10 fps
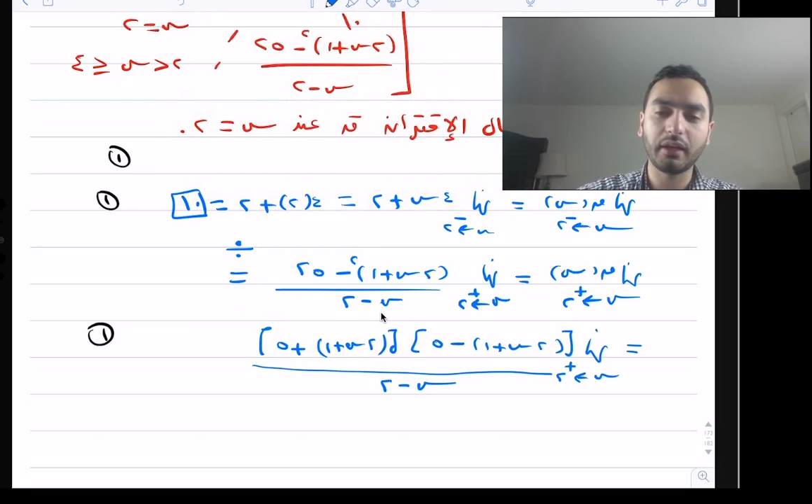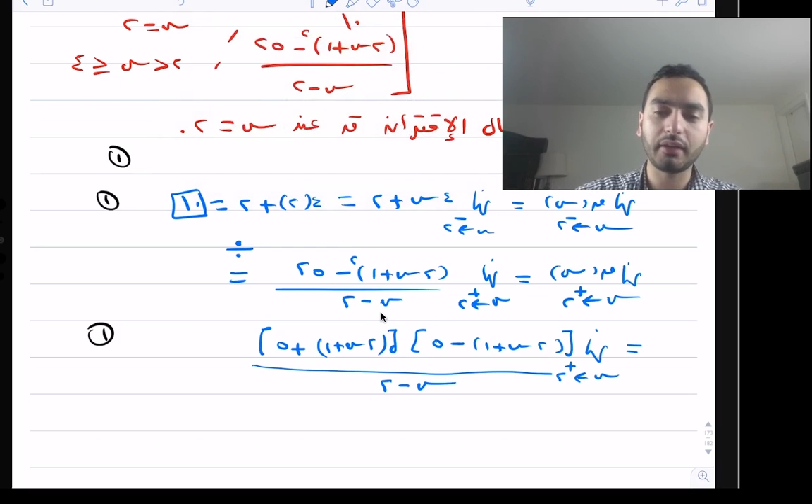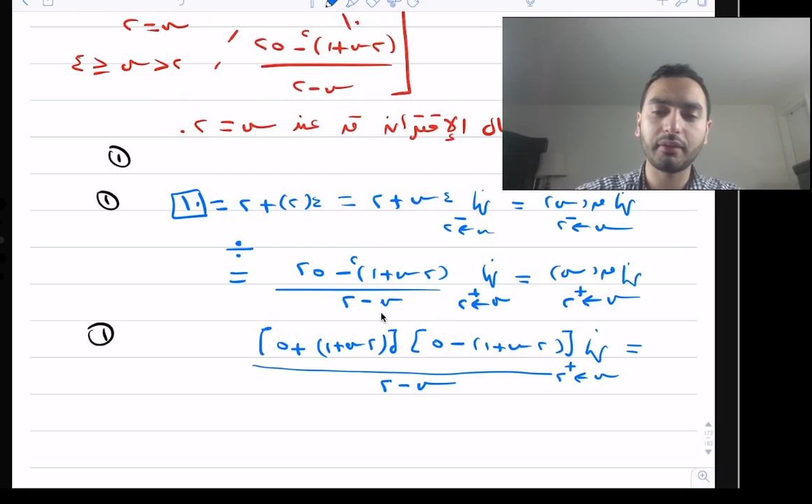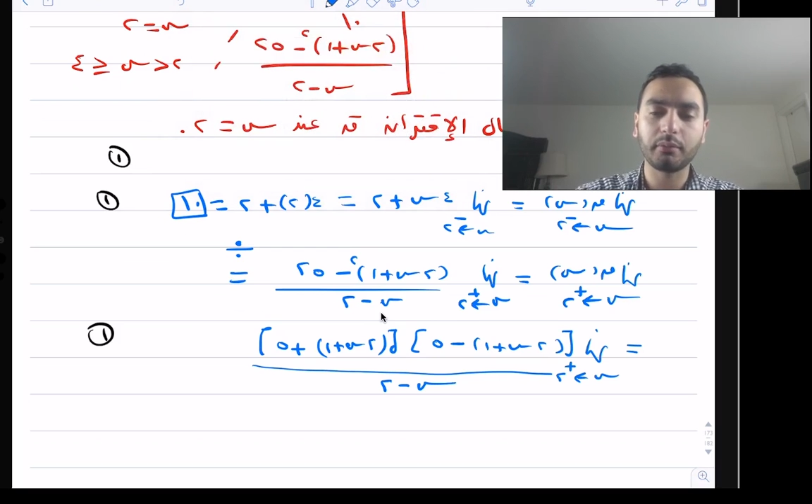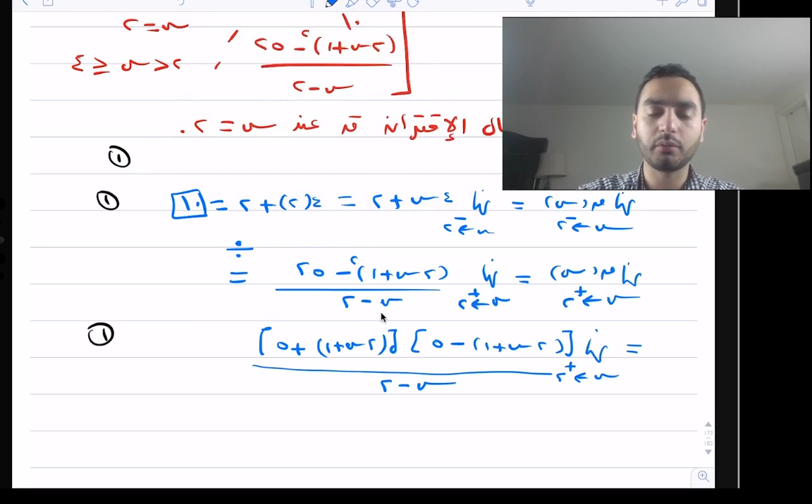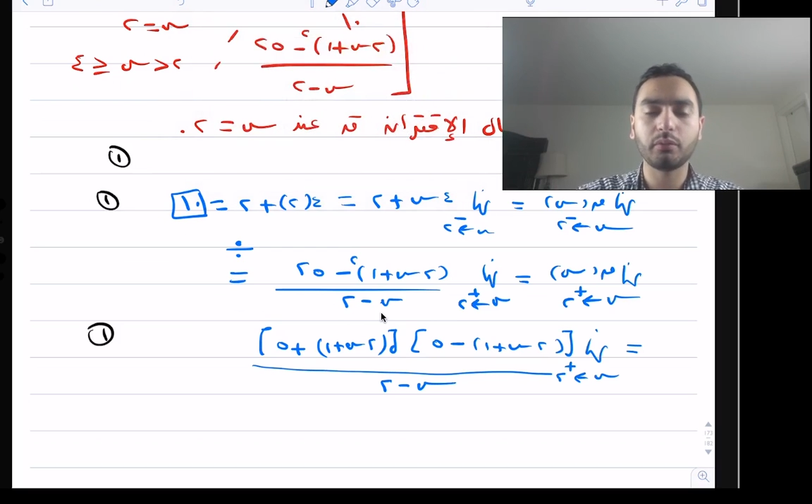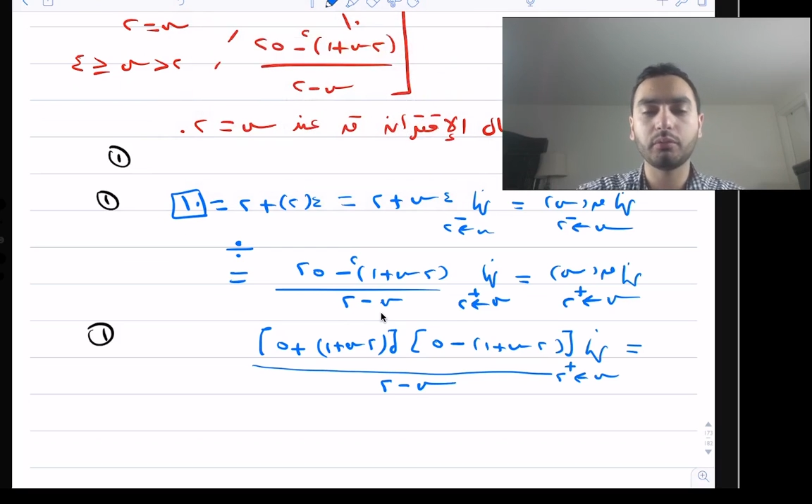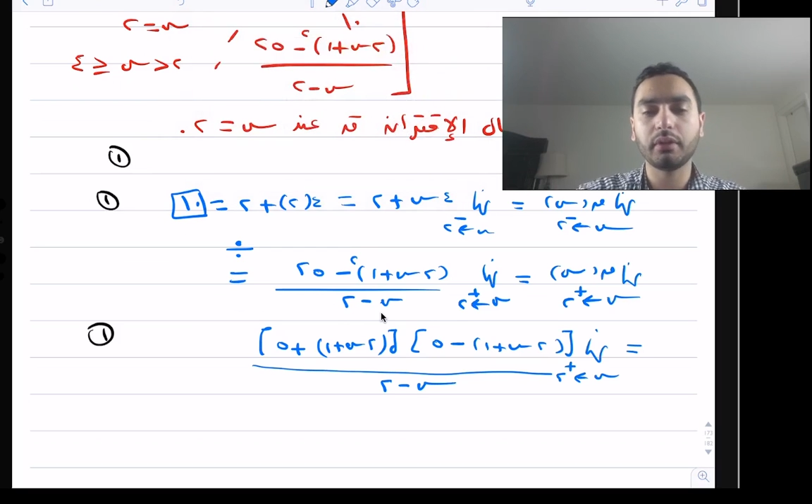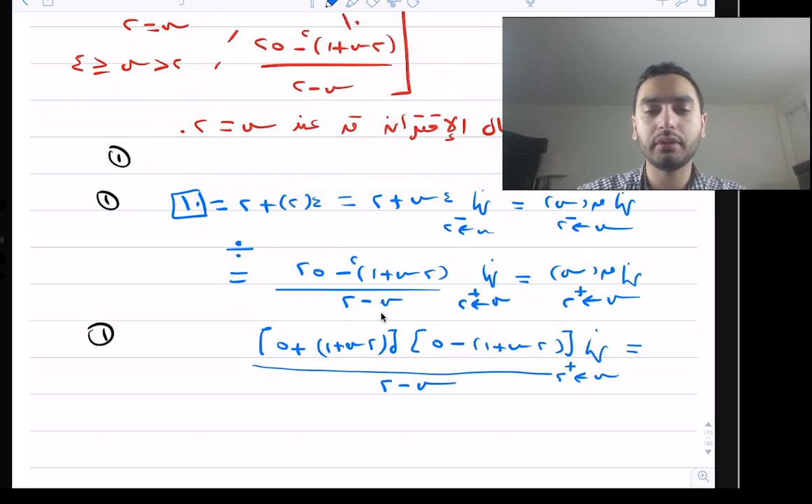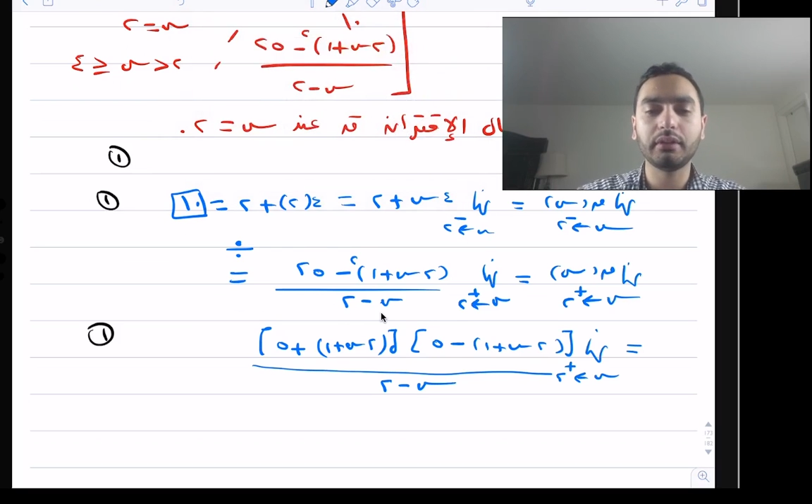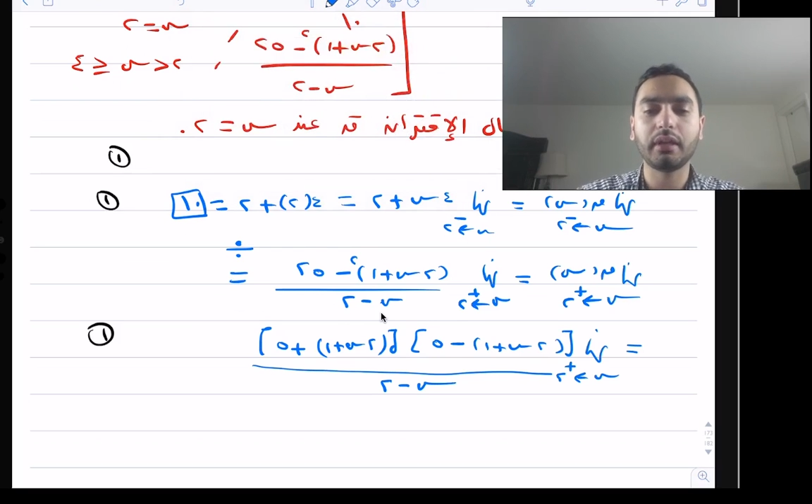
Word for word: أكثر من خطوة أكيد